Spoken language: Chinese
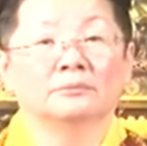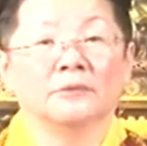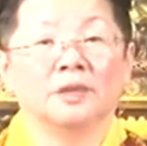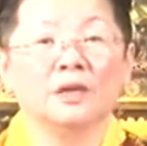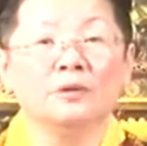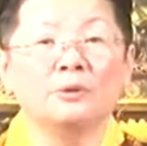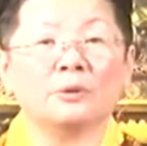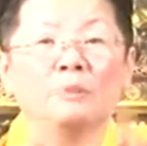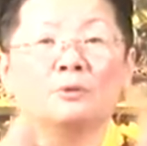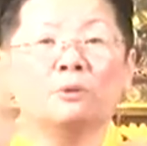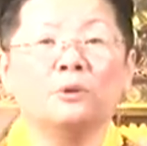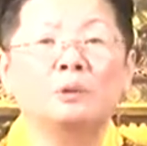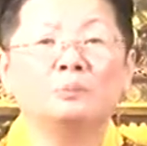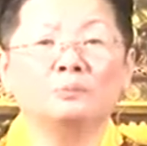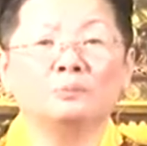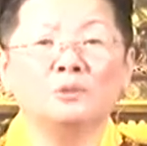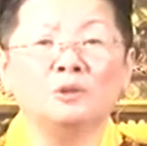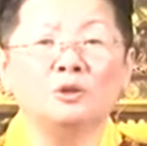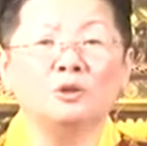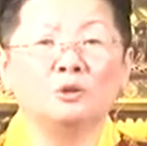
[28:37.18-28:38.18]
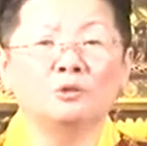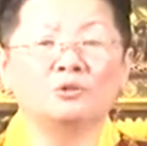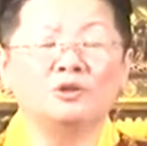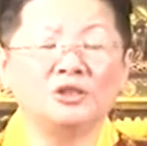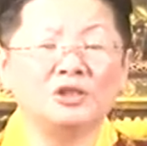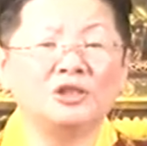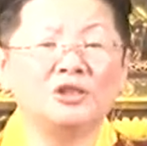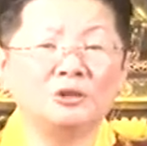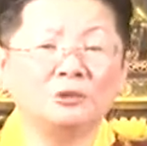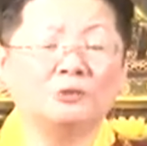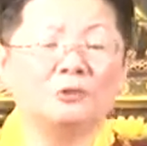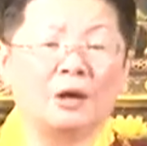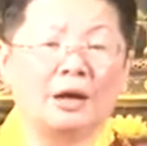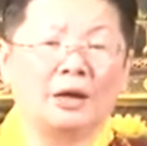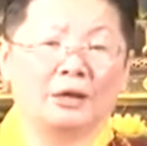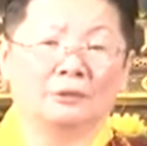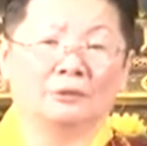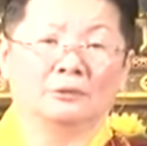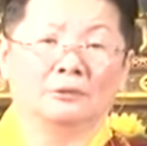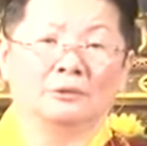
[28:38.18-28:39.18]
因为我有计
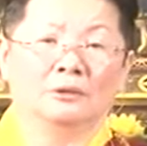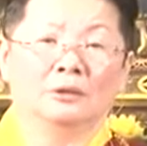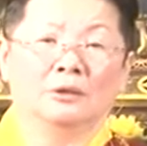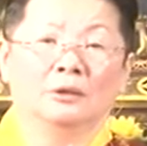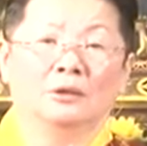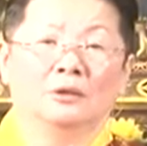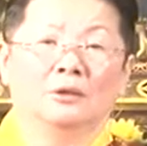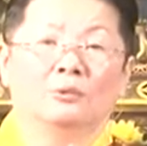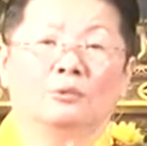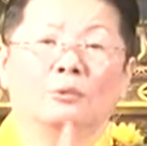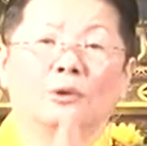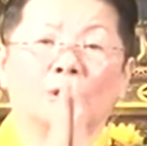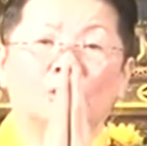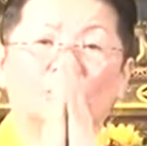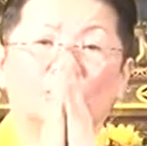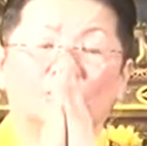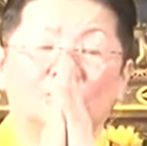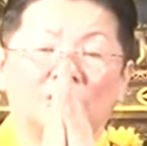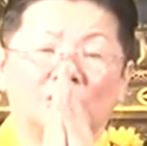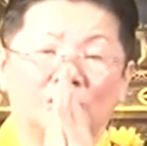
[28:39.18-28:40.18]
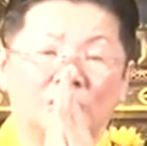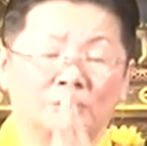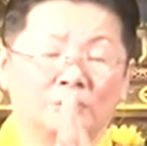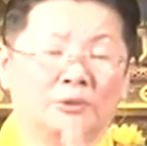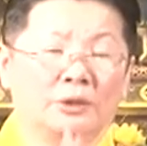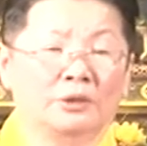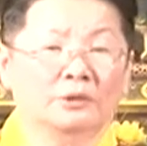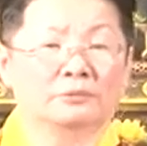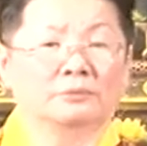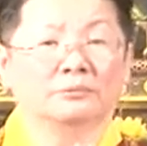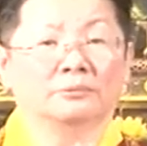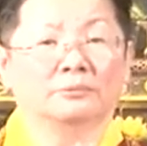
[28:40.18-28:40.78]
划，我有期望。